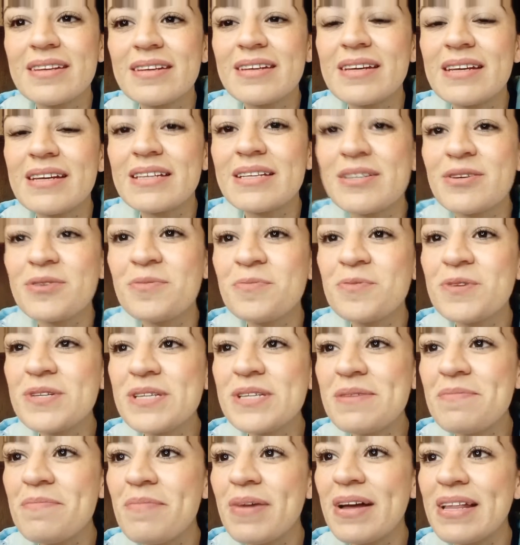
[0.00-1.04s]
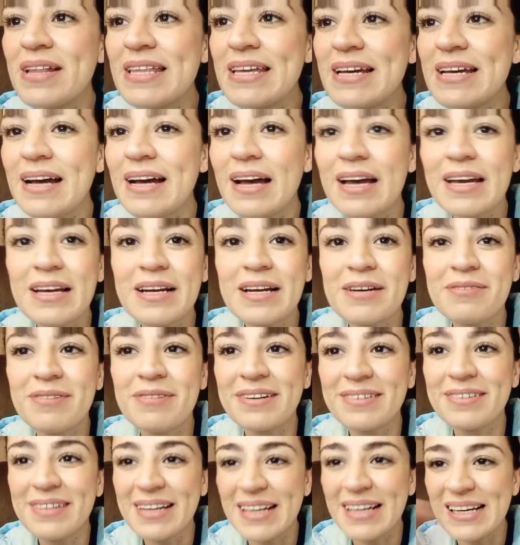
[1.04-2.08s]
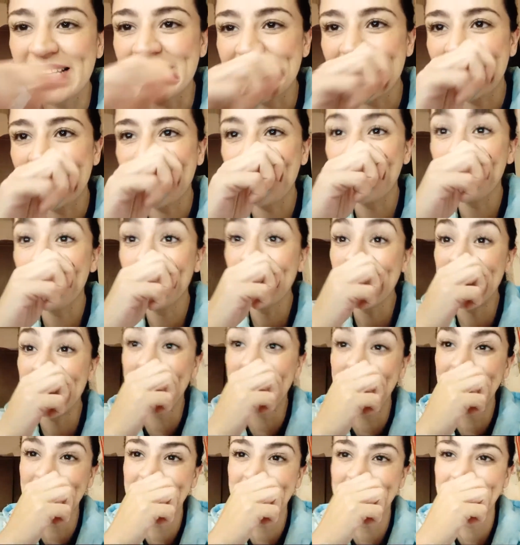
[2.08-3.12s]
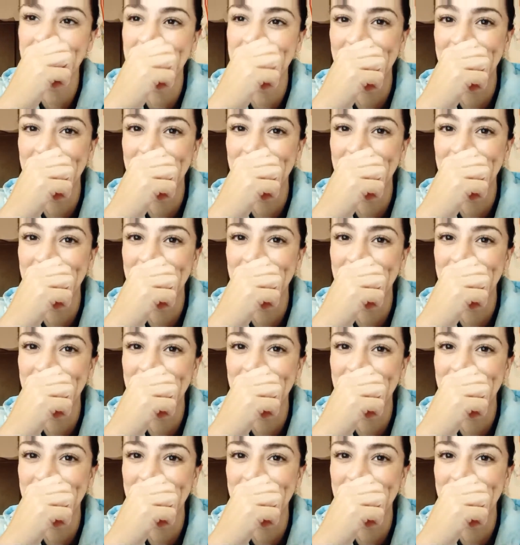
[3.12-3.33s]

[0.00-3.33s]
que soy muy simpática y que bueno que les caigo bien.